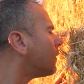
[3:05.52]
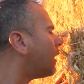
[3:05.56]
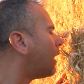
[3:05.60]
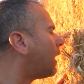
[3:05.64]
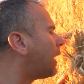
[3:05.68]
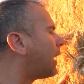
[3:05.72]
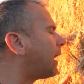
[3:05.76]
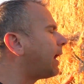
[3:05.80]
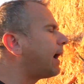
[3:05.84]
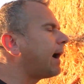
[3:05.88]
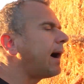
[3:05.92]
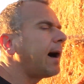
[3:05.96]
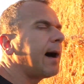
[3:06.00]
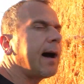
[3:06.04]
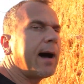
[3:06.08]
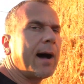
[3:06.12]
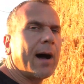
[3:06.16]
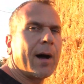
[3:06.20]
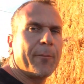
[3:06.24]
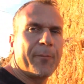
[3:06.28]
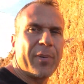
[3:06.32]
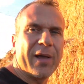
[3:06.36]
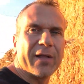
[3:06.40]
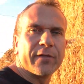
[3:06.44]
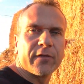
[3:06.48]

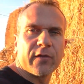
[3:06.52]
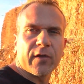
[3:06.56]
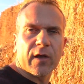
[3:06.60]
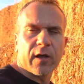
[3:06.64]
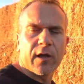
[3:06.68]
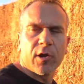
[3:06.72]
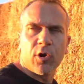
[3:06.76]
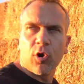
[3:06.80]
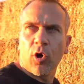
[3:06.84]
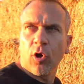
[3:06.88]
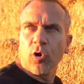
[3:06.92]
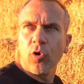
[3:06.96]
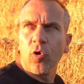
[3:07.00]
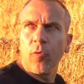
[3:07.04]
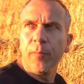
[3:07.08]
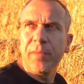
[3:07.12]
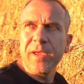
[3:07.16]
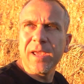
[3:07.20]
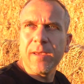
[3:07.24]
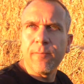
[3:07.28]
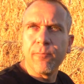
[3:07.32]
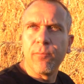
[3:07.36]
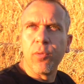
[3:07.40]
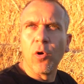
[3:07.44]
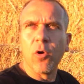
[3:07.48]
Ah, pensa che nonno
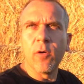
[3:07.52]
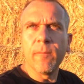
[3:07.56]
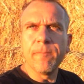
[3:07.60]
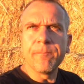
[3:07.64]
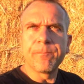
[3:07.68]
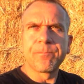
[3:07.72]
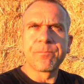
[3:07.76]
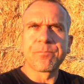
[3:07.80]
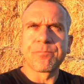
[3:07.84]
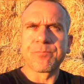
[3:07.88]
Pibbo